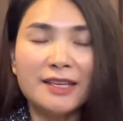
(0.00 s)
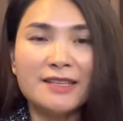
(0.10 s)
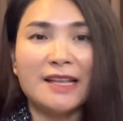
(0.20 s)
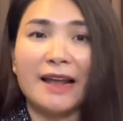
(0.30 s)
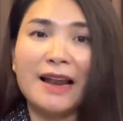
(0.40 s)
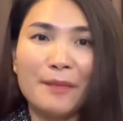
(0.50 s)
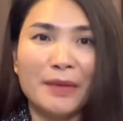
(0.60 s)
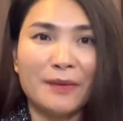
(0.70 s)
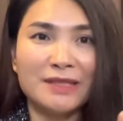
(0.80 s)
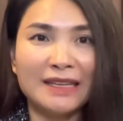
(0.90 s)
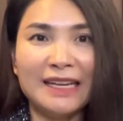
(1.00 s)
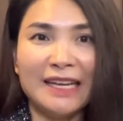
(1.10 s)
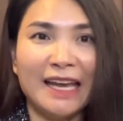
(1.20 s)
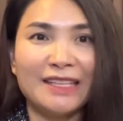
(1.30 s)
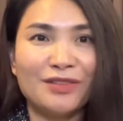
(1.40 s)
chia sẻ làm đẹp
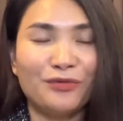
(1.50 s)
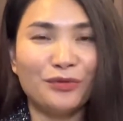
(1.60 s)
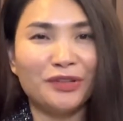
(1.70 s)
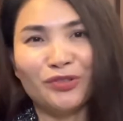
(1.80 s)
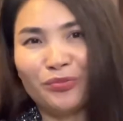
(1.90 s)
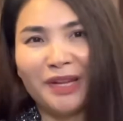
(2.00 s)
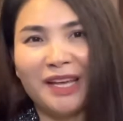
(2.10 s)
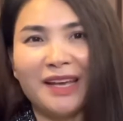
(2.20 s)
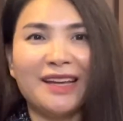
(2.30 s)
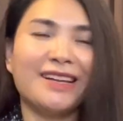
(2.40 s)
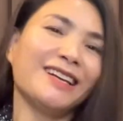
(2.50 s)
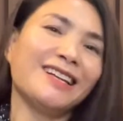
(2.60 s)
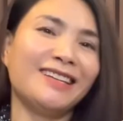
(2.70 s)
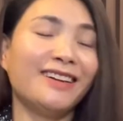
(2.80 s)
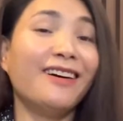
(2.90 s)
skincare cho phụ nữ trung niên
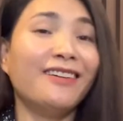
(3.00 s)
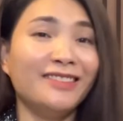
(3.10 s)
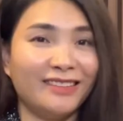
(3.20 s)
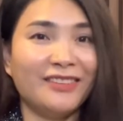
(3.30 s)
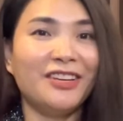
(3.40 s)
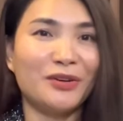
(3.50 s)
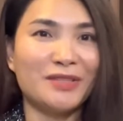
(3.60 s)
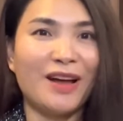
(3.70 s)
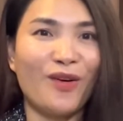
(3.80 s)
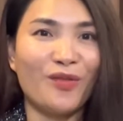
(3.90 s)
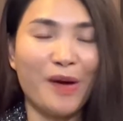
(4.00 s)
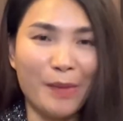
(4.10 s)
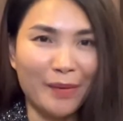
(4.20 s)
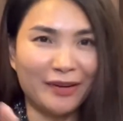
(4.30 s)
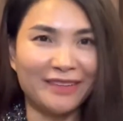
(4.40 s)
ở những cái video sau.
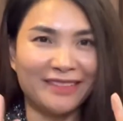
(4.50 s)
Bye bye mọi